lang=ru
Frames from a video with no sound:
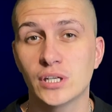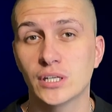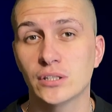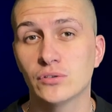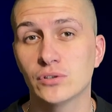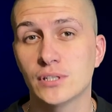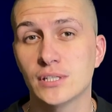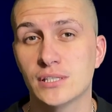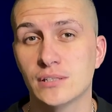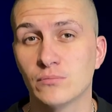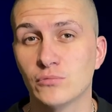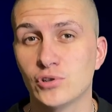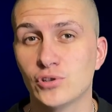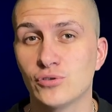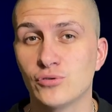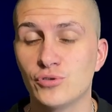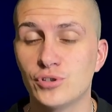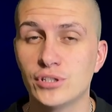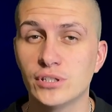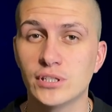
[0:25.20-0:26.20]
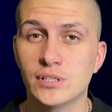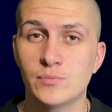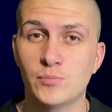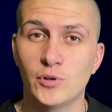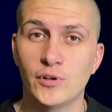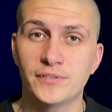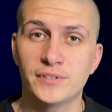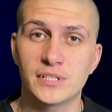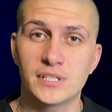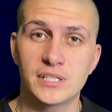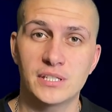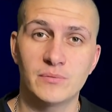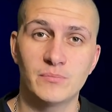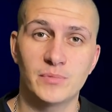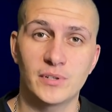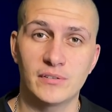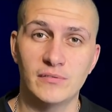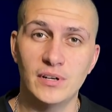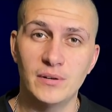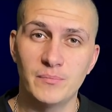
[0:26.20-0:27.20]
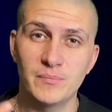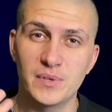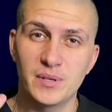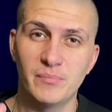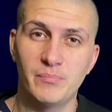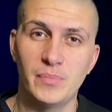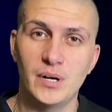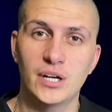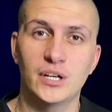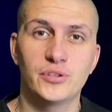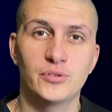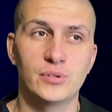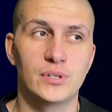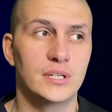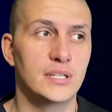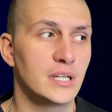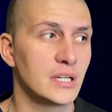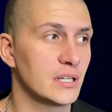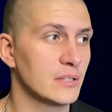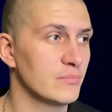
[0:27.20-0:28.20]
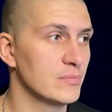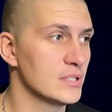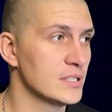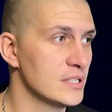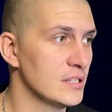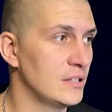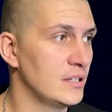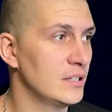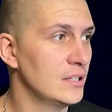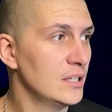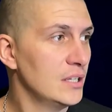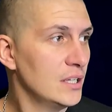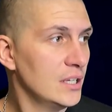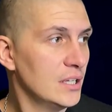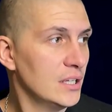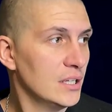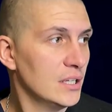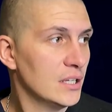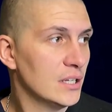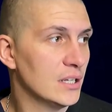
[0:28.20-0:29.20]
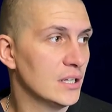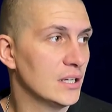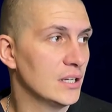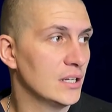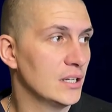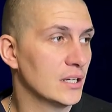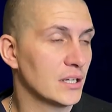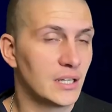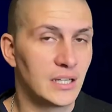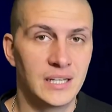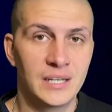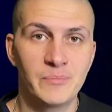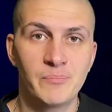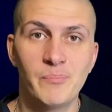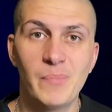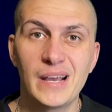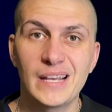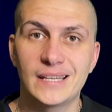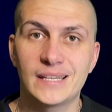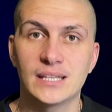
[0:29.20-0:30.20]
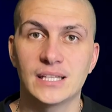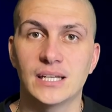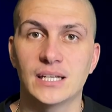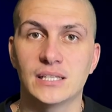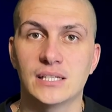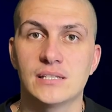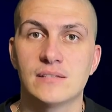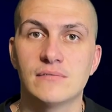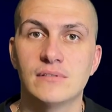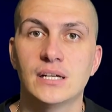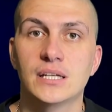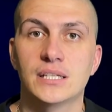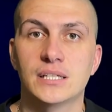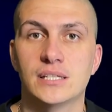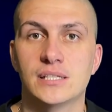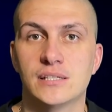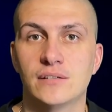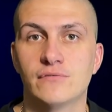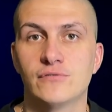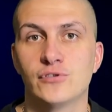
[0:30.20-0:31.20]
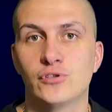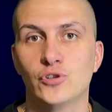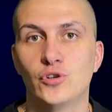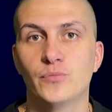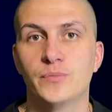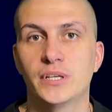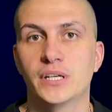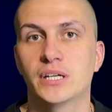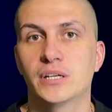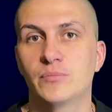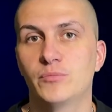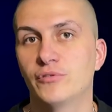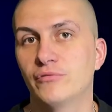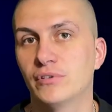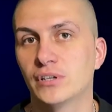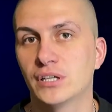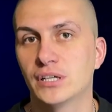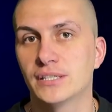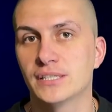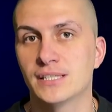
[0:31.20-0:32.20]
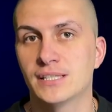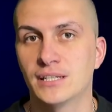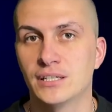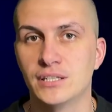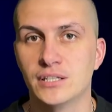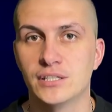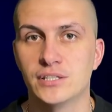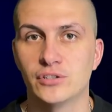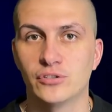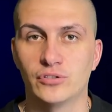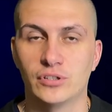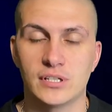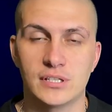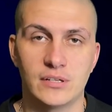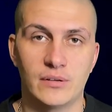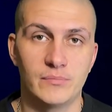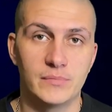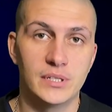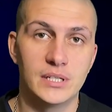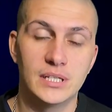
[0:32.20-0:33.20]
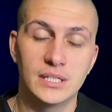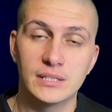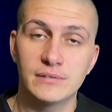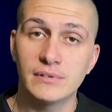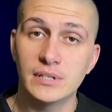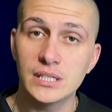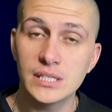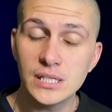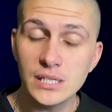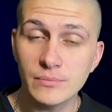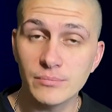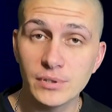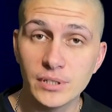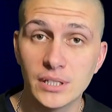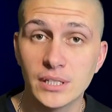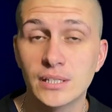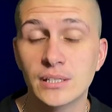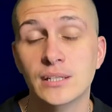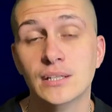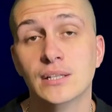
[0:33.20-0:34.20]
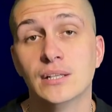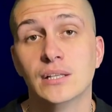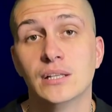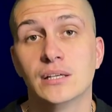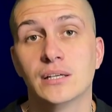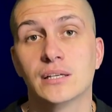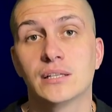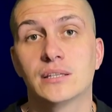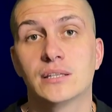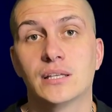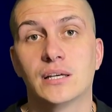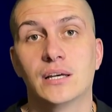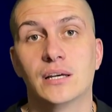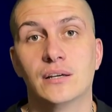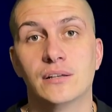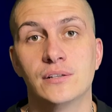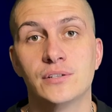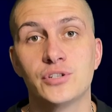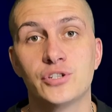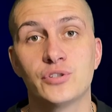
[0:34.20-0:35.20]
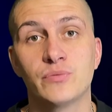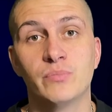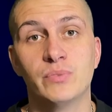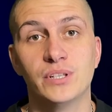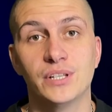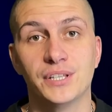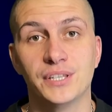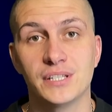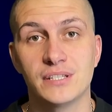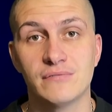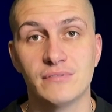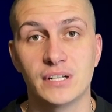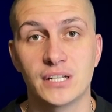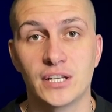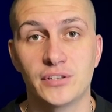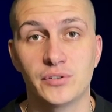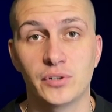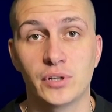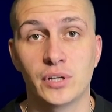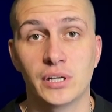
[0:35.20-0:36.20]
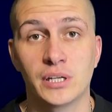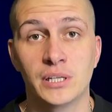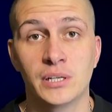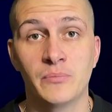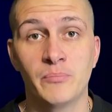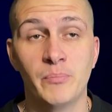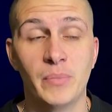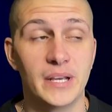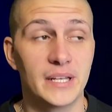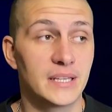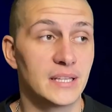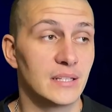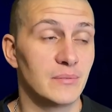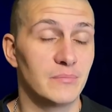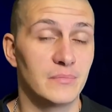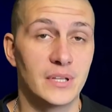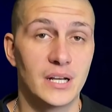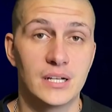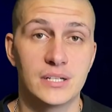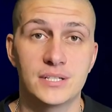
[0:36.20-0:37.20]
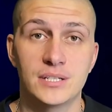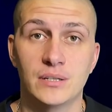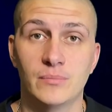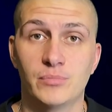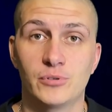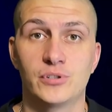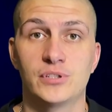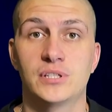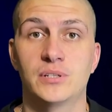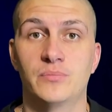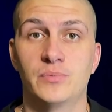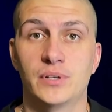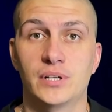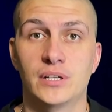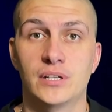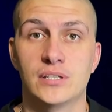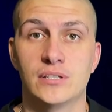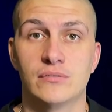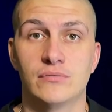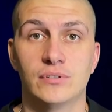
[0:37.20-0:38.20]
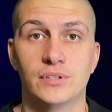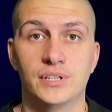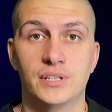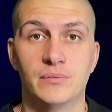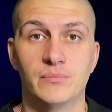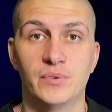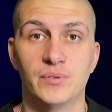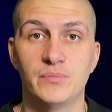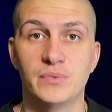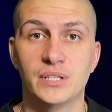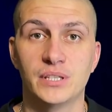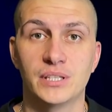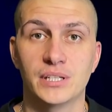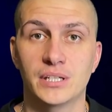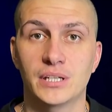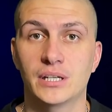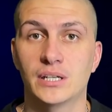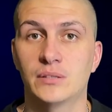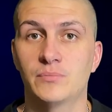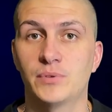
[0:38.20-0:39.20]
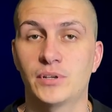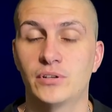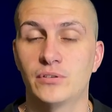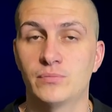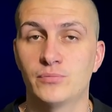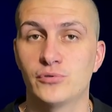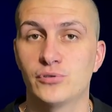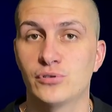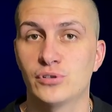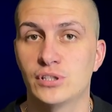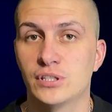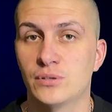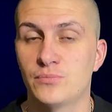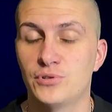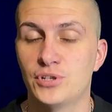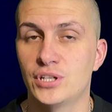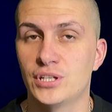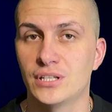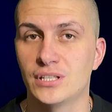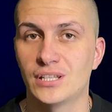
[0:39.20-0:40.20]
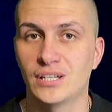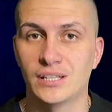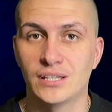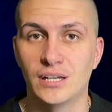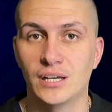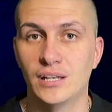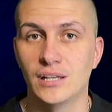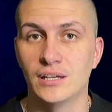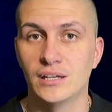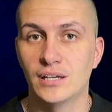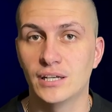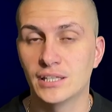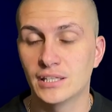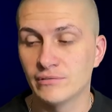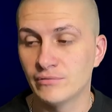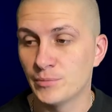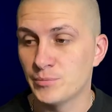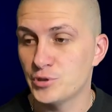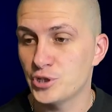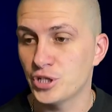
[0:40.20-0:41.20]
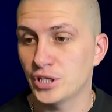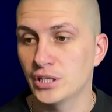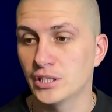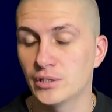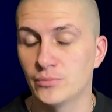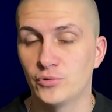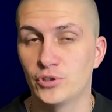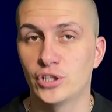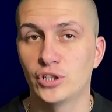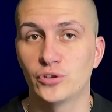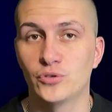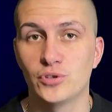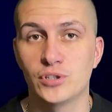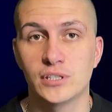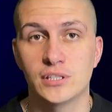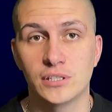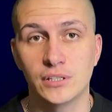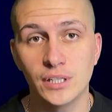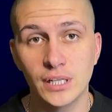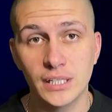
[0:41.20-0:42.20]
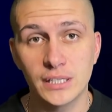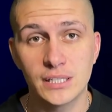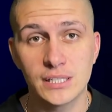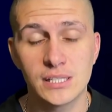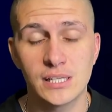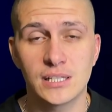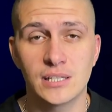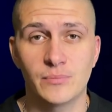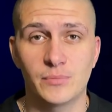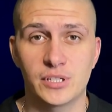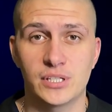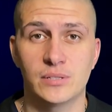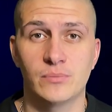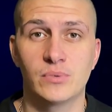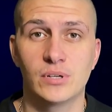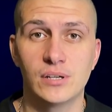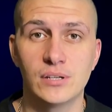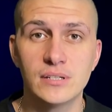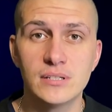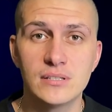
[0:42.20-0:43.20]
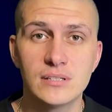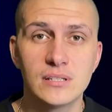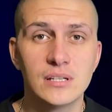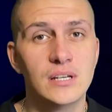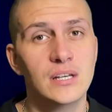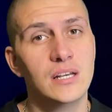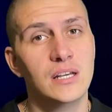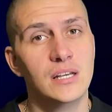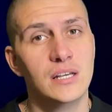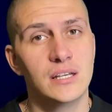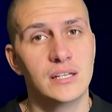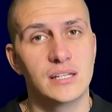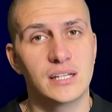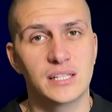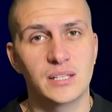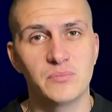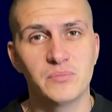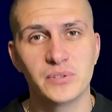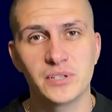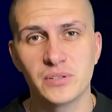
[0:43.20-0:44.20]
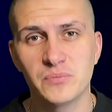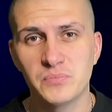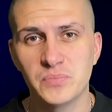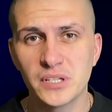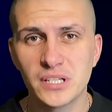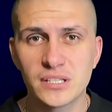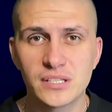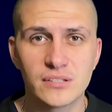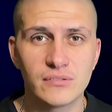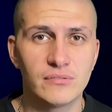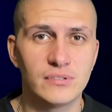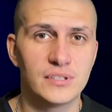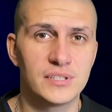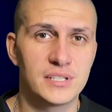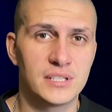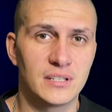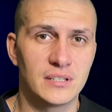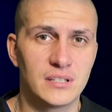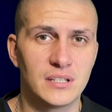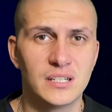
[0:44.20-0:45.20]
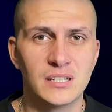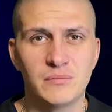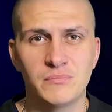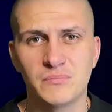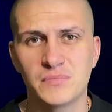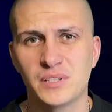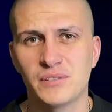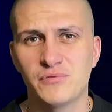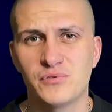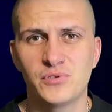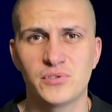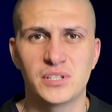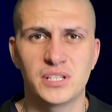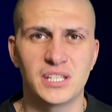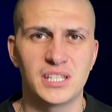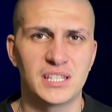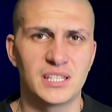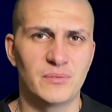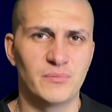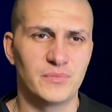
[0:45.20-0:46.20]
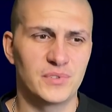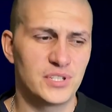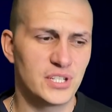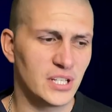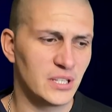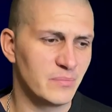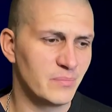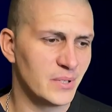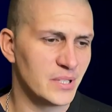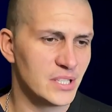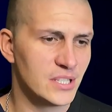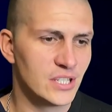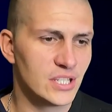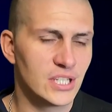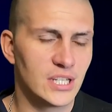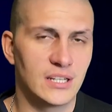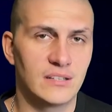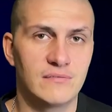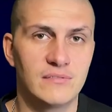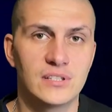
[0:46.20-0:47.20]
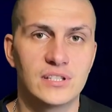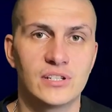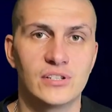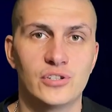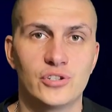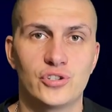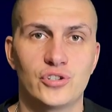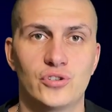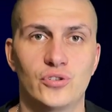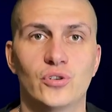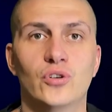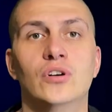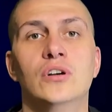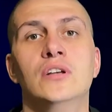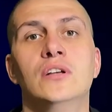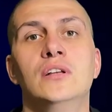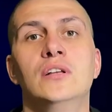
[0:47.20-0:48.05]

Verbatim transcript: которая со мной случилась по авторским правам, мне бахнули якобы за Э, кликбейтное название за узлом якобы ВК-страницы, но на самом деле этого не было. Это лишь было название только кликбейтным. Дальше я просто показывал там моменты, как отправить пустое сообщение и так далее. Это вообще к этому не относится. Ладно, с этим разобрались. Я там переписывался, там мне все-таки там чат поддержки ответили, что